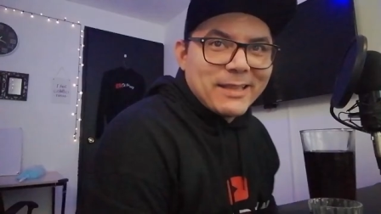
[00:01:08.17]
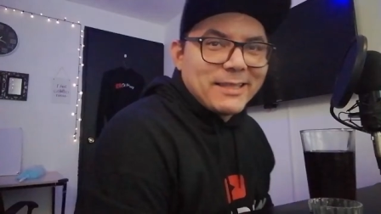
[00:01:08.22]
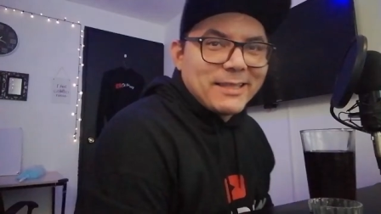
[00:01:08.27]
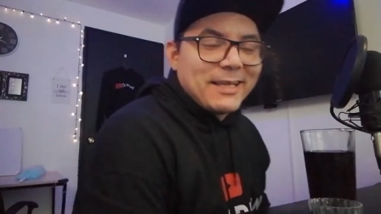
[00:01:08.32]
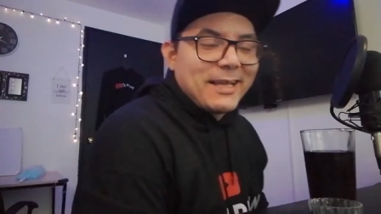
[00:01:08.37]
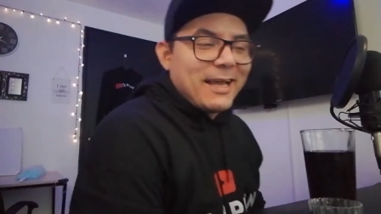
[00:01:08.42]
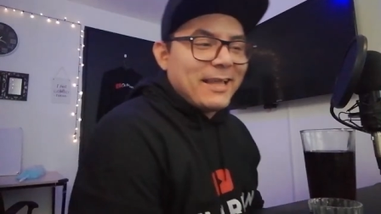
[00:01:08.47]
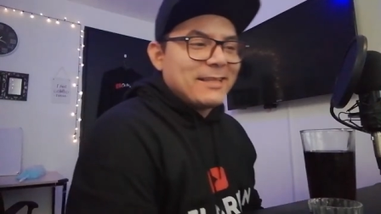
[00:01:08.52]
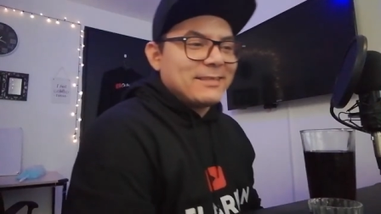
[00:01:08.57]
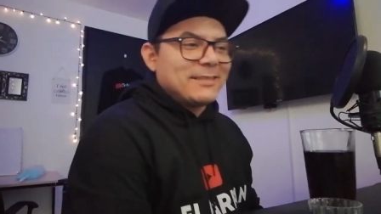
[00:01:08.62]

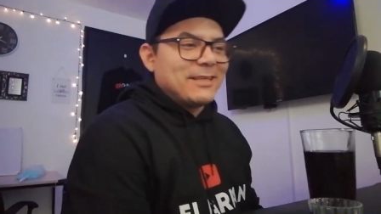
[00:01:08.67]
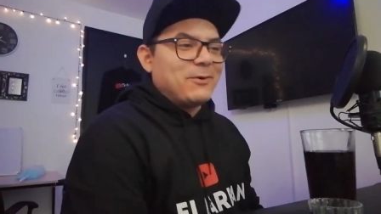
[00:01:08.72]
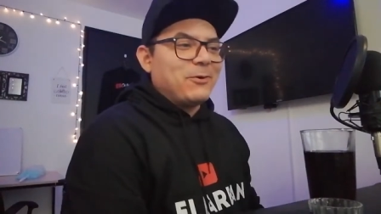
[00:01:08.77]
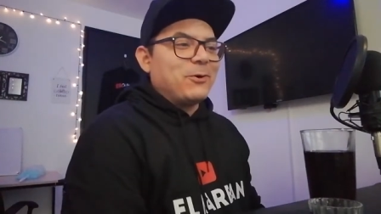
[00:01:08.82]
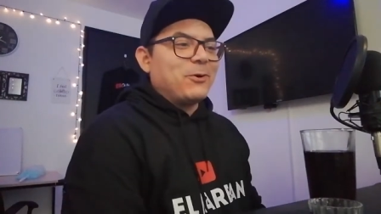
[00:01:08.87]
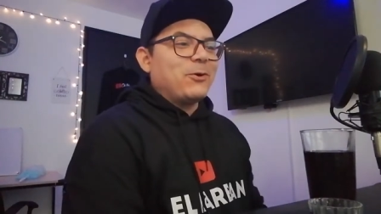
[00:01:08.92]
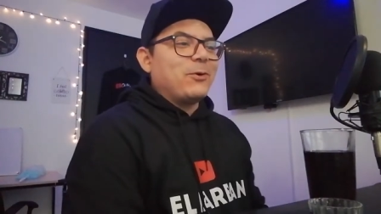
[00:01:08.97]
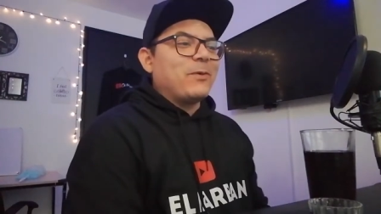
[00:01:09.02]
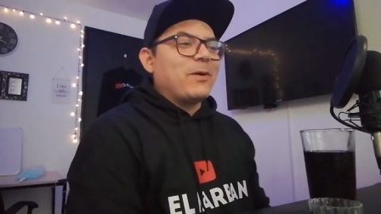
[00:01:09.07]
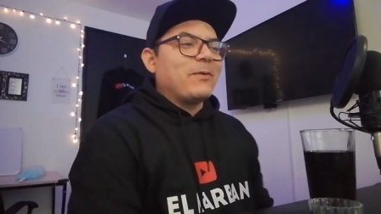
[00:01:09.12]
plática. De
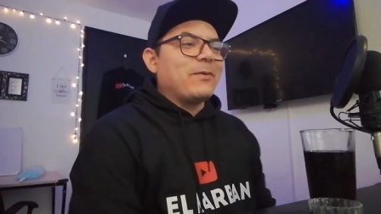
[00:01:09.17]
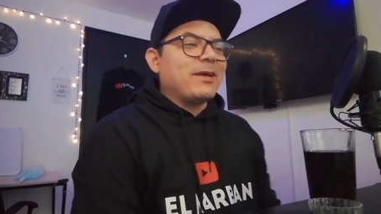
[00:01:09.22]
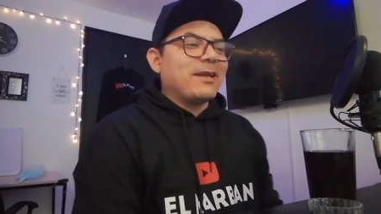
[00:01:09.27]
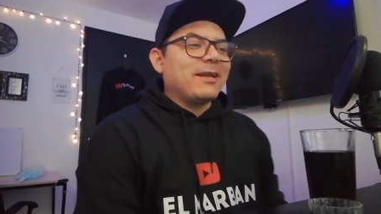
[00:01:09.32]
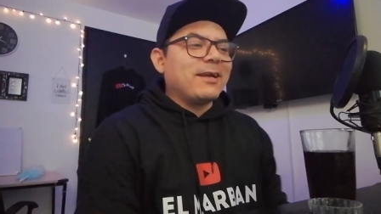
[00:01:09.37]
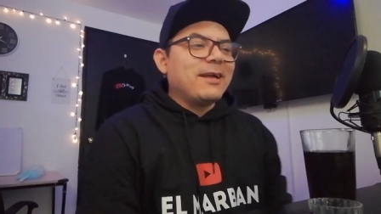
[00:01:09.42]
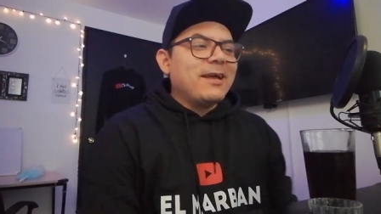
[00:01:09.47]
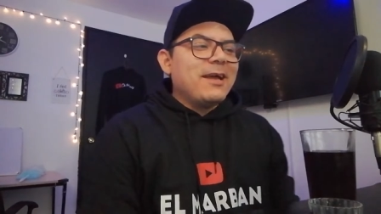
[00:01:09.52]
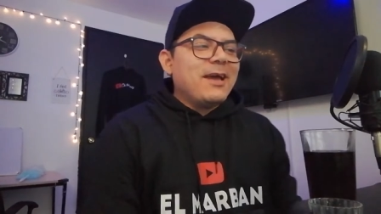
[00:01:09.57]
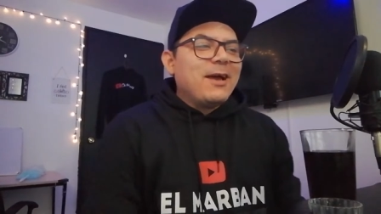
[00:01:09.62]
seguro va a
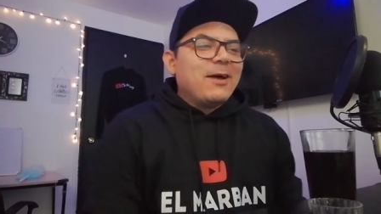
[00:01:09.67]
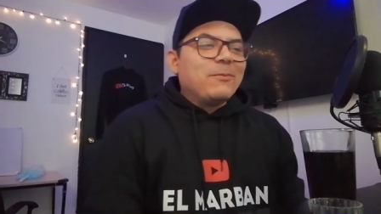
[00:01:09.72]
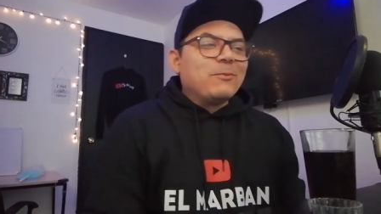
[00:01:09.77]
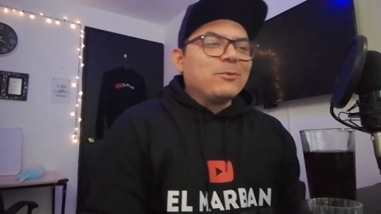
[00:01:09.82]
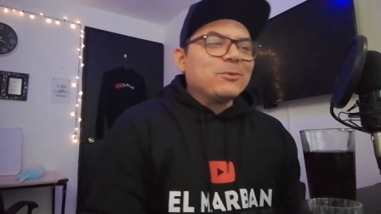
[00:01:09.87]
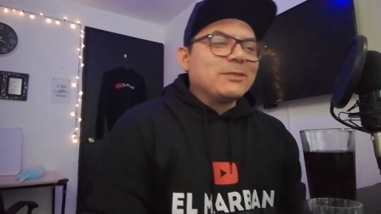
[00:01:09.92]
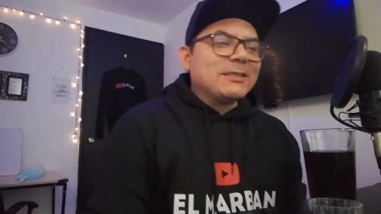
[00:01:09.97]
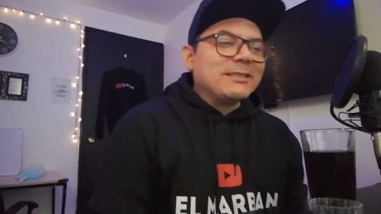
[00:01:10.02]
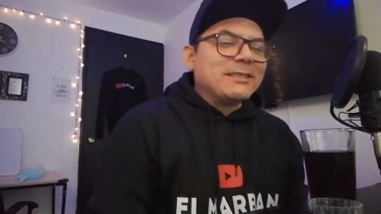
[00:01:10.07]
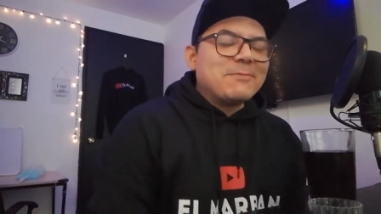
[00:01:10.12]
haber
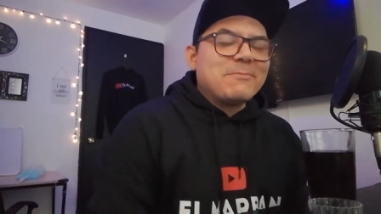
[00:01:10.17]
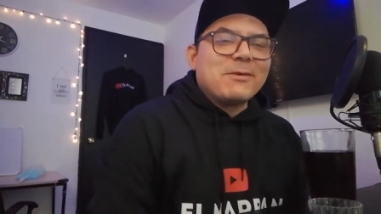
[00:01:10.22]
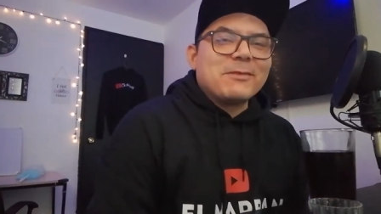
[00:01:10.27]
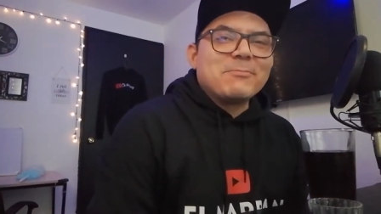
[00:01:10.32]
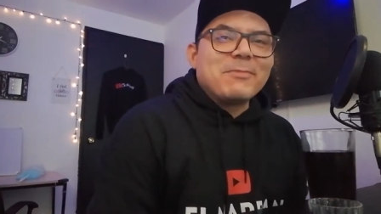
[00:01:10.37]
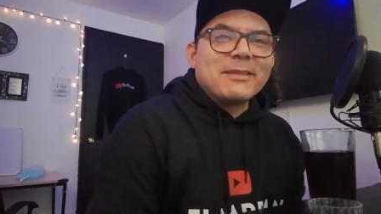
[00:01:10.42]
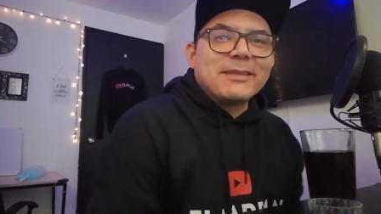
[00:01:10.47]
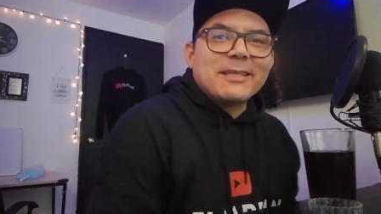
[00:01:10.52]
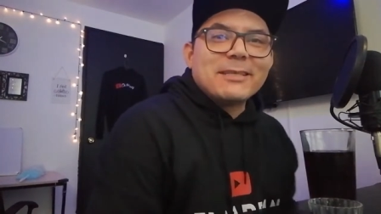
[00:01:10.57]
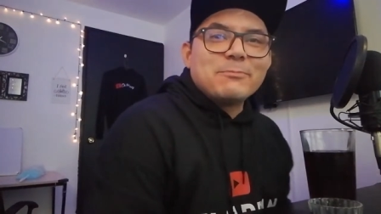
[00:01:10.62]

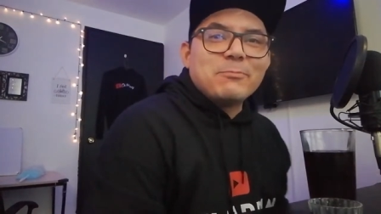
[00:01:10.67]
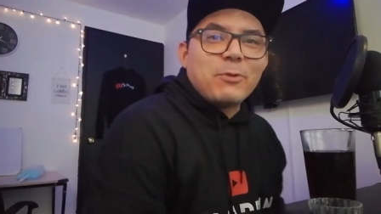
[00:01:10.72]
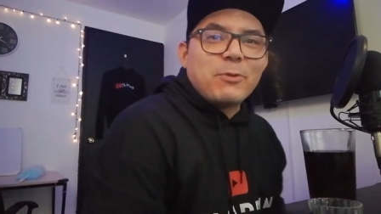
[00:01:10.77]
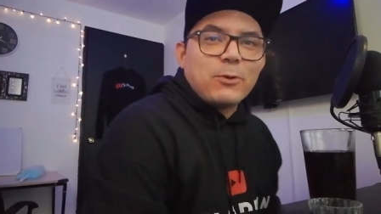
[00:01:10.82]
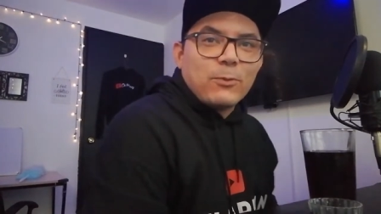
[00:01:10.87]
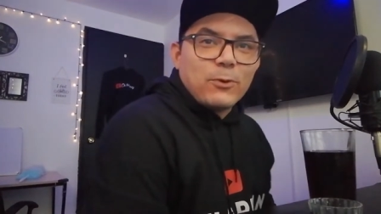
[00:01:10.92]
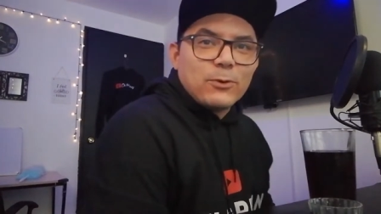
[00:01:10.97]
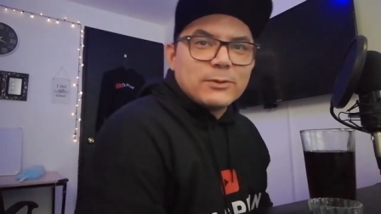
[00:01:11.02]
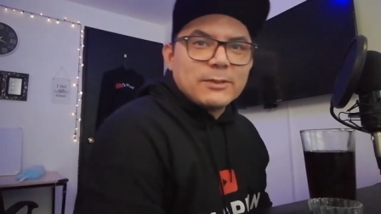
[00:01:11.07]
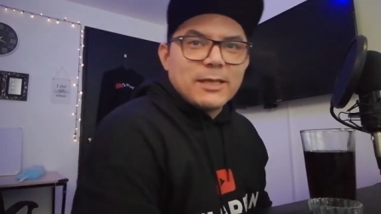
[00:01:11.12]
muchísimas mentes
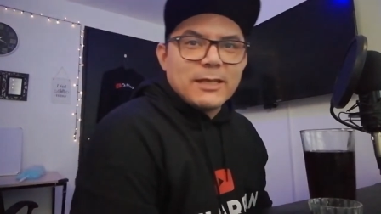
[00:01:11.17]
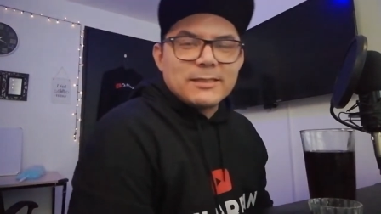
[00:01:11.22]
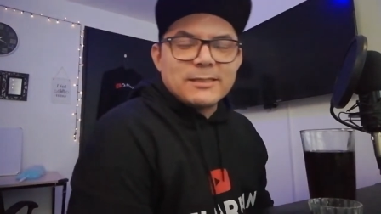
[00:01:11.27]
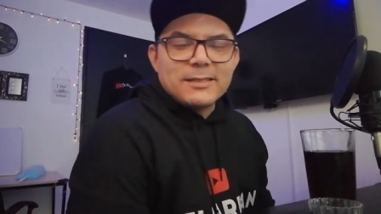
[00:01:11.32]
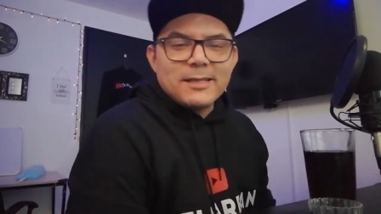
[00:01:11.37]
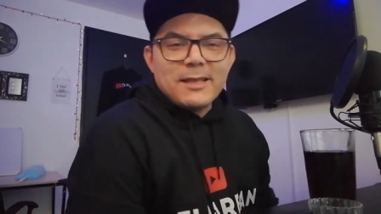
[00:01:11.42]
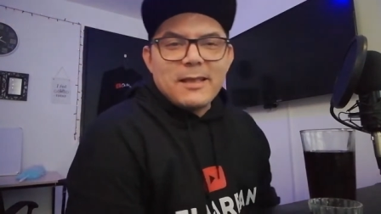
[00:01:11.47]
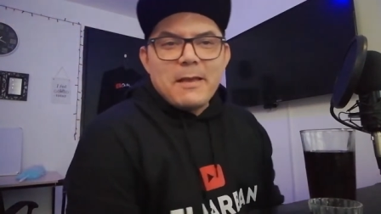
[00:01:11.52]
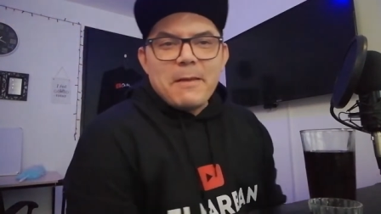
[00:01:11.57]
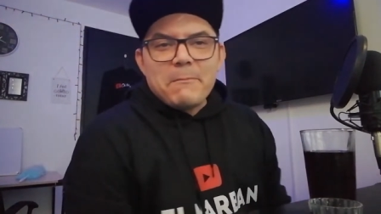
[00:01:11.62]

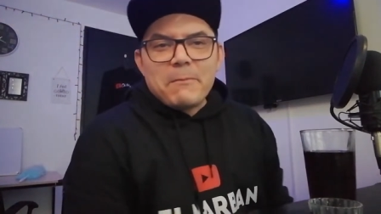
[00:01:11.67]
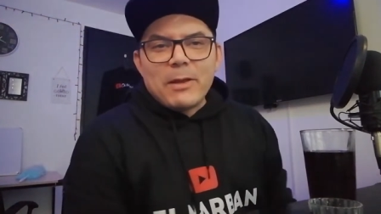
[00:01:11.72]
morbosas,